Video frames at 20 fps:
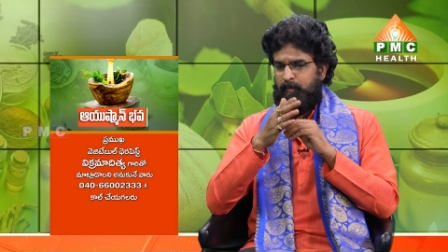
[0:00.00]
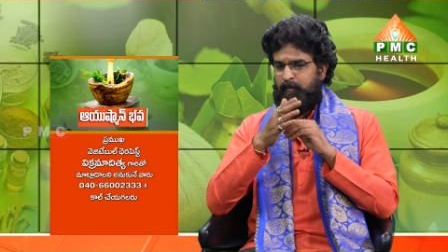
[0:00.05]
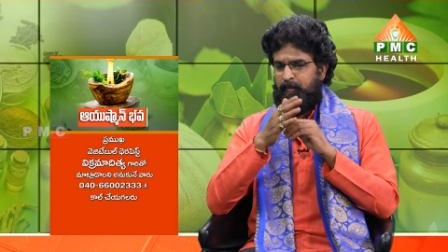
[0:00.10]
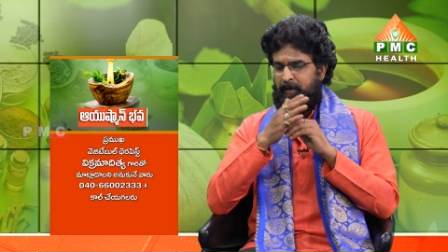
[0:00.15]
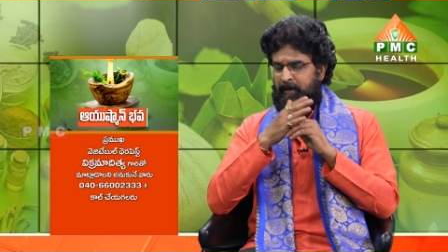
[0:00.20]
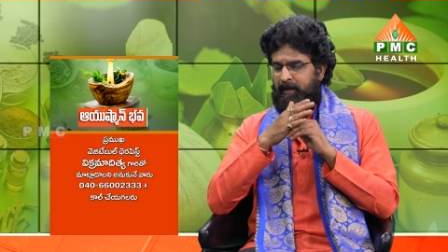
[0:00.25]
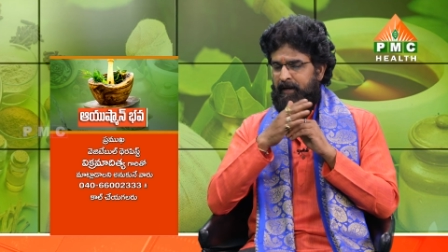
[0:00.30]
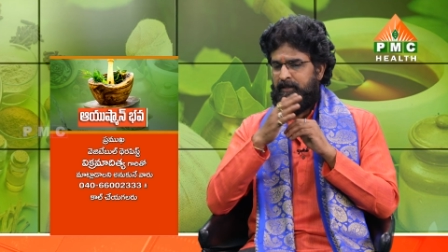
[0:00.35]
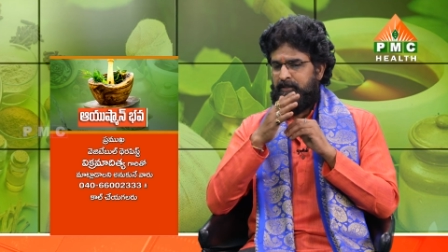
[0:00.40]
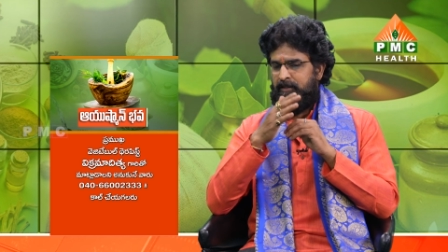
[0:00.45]

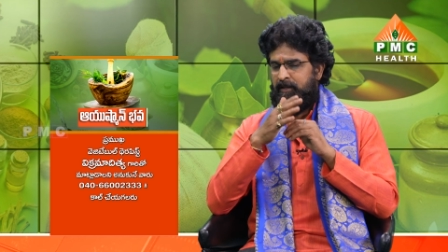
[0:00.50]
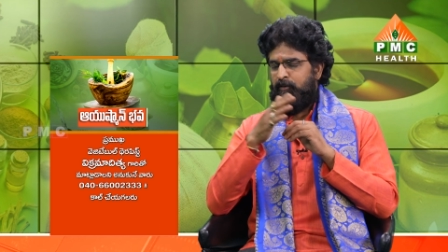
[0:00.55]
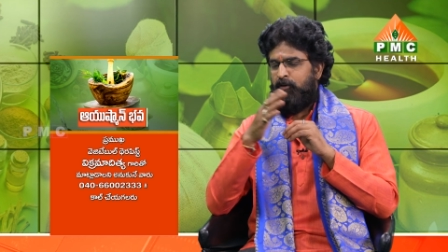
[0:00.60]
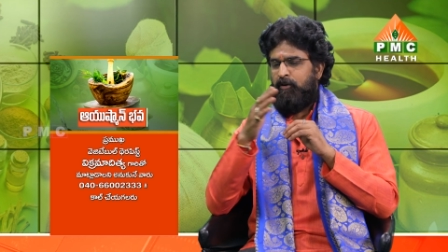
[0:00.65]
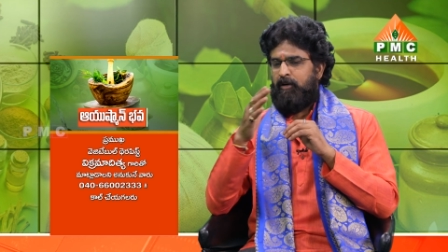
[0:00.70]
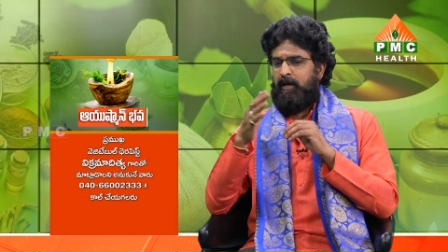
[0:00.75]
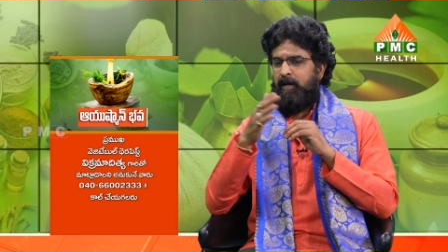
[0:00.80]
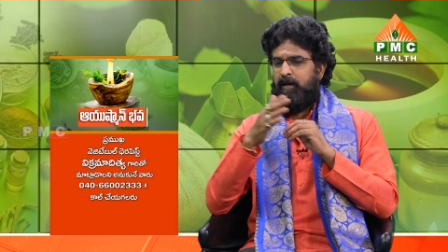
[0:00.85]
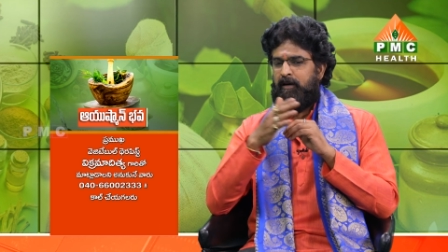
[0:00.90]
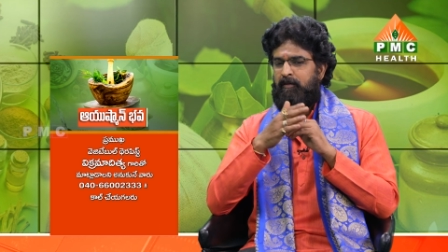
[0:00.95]
పీరియడ్స్
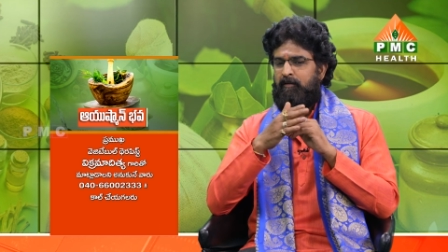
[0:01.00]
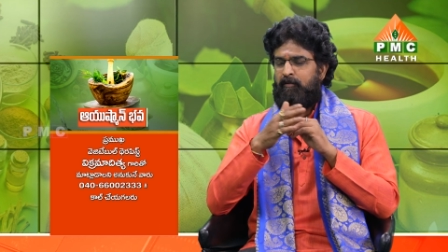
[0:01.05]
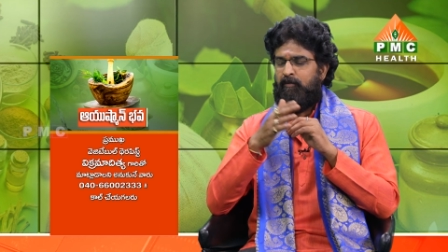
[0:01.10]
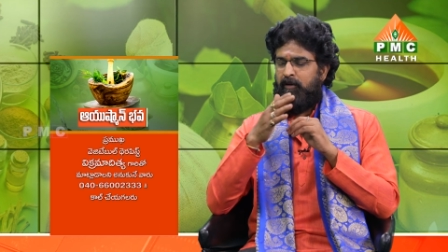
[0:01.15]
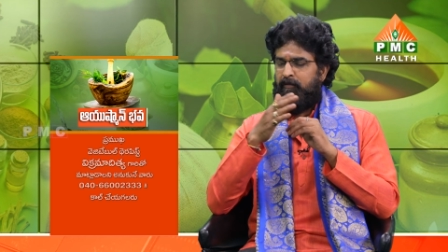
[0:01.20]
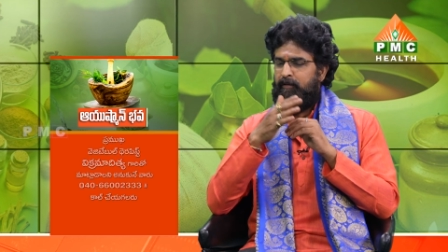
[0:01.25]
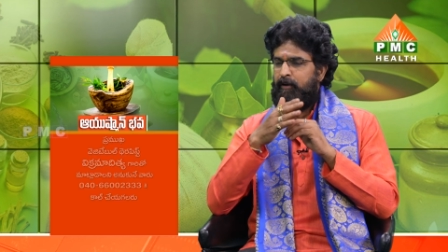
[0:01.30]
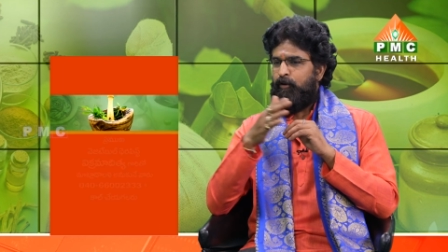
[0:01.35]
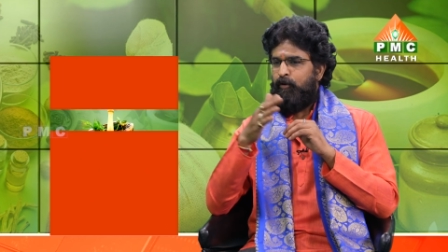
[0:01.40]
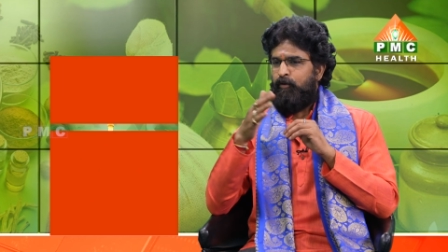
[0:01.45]
ఇంకొక
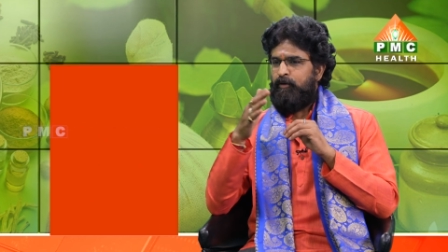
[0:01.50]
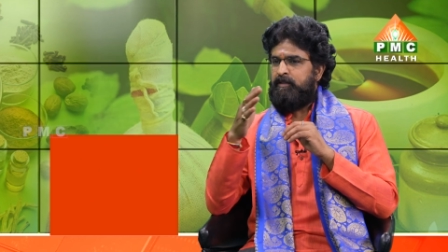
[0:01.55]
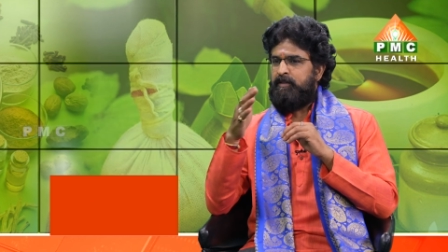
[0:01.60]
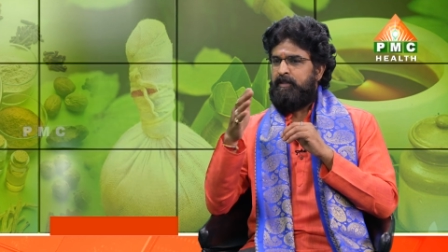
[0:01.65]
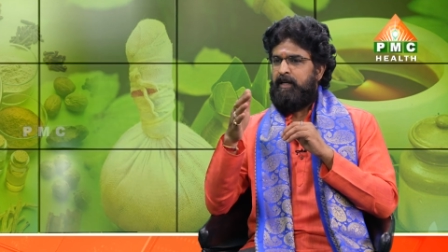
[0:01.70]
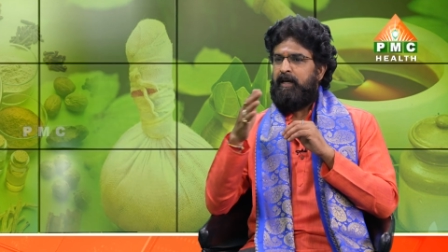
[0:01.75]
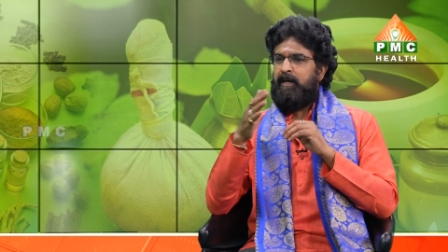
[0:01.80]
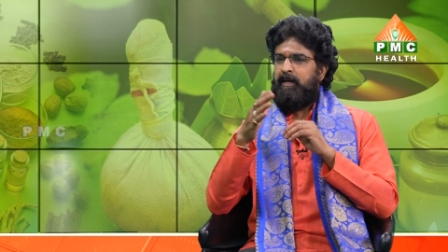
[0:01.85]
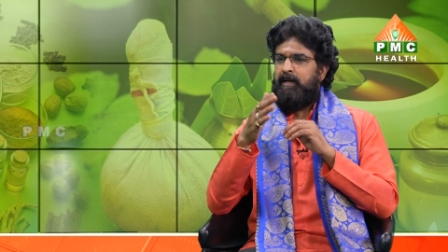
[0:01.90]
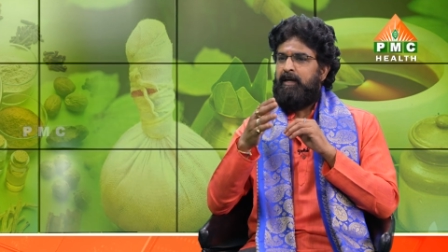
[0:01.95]
వన్ వీక్లో
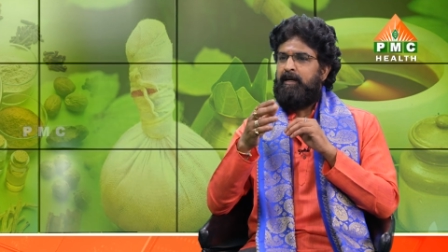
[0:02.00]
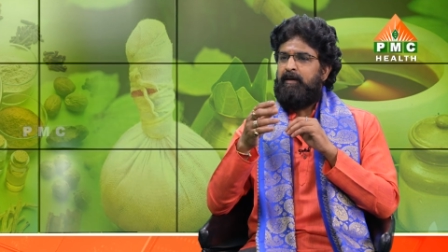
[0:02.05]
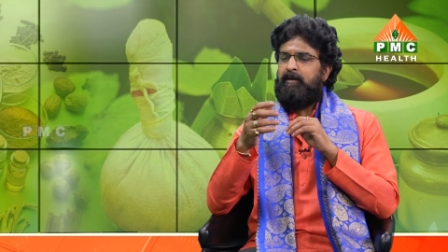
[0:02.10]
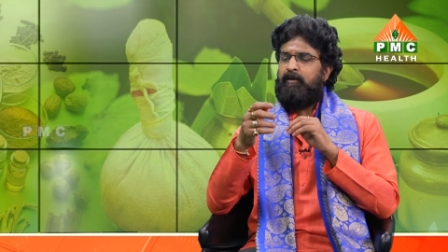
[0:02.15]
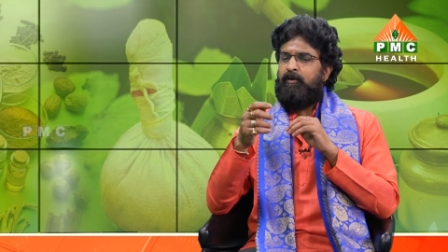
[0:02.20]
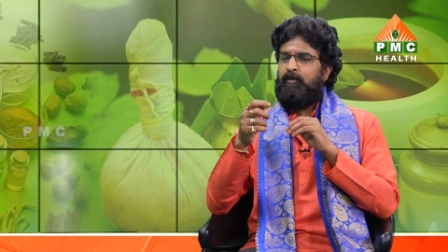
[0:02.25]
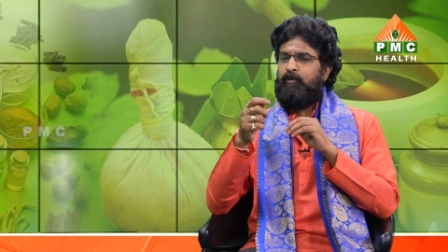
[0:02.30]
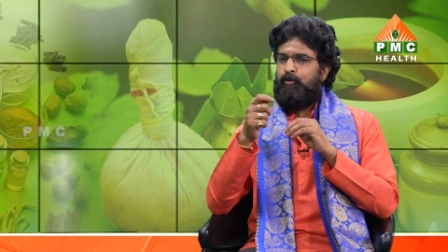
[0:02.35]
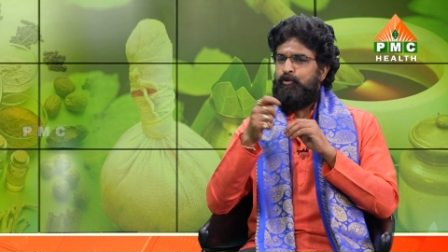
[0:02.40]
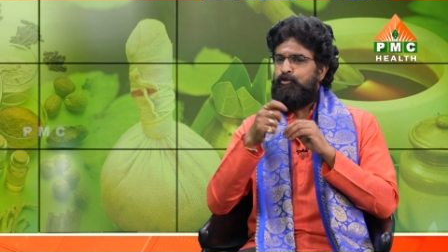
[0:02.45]
వస్తాయనగా
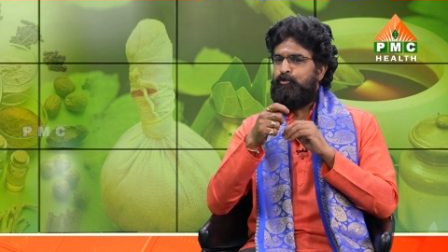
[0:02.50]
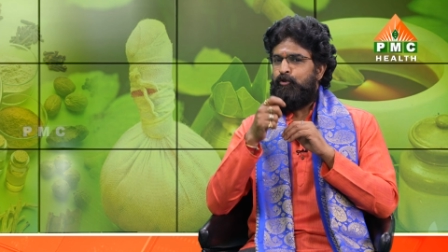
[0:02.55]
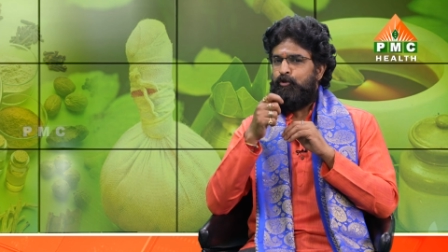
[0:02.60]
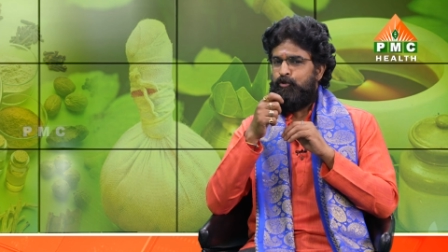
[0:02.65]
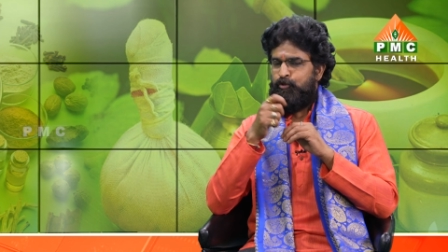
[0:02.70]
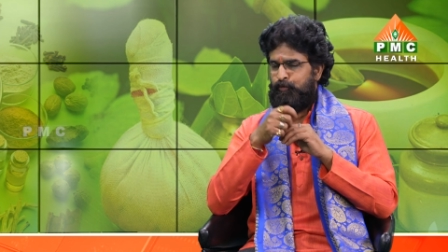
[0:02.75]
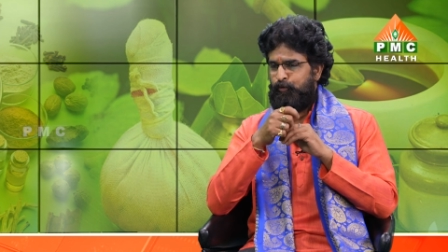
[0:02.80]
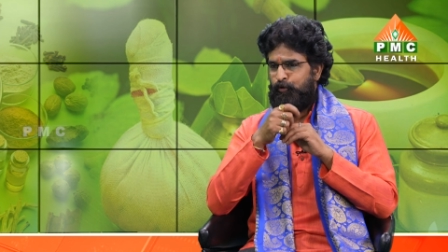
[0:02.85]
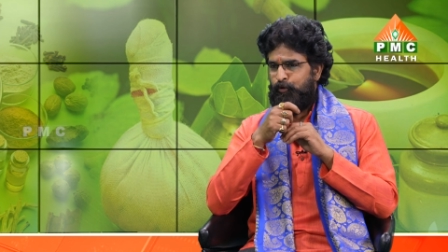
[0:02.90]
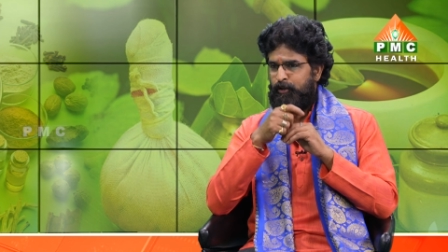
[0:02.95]
రోజుకో
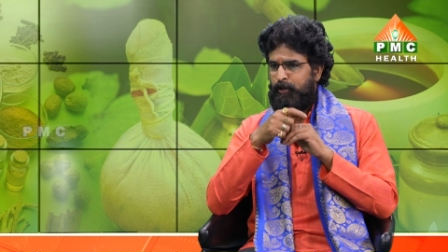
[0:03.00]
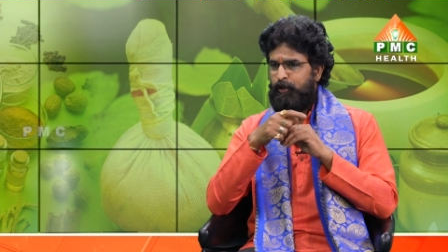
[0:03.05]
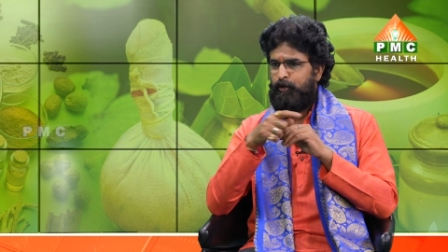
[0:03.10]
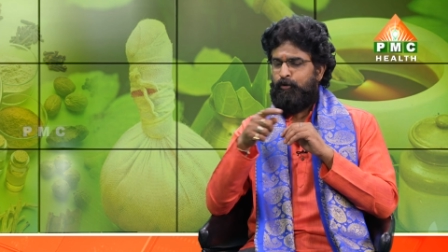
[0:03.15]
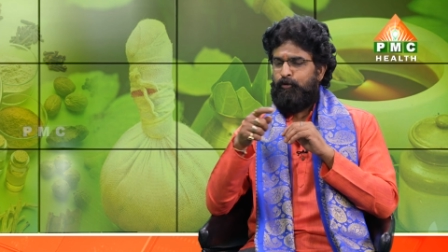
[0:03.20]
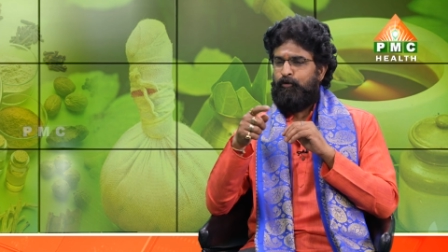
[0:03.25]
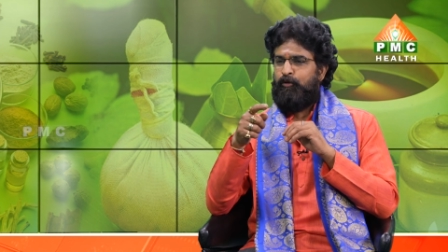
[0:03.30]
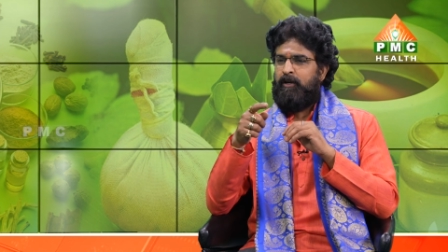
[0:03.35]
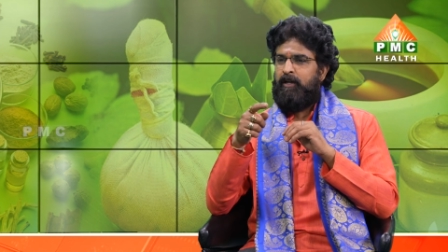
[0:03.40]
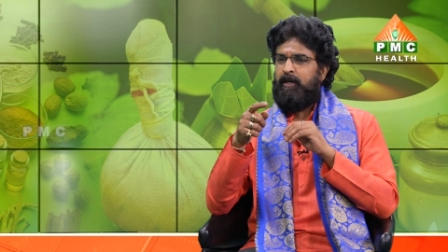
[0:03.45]
స్పూన్
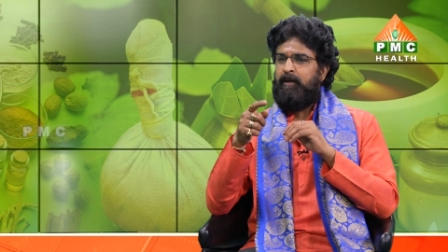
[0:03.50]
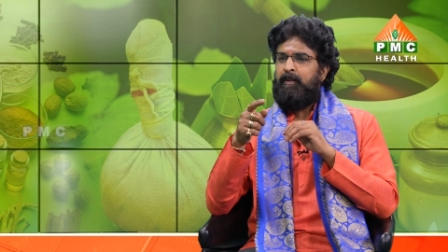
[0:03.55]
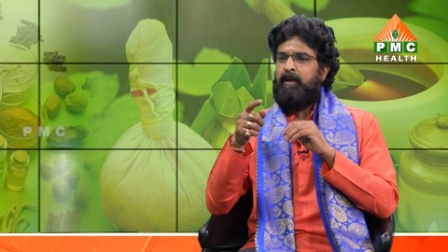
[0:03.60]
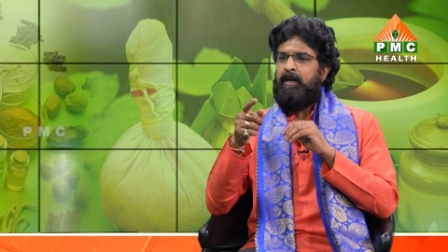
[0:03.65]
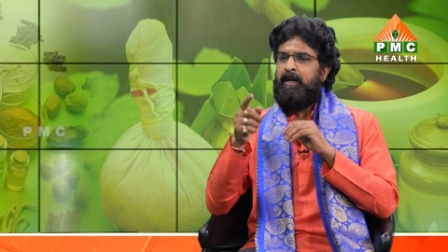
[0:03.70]
తింటూ ఉంటే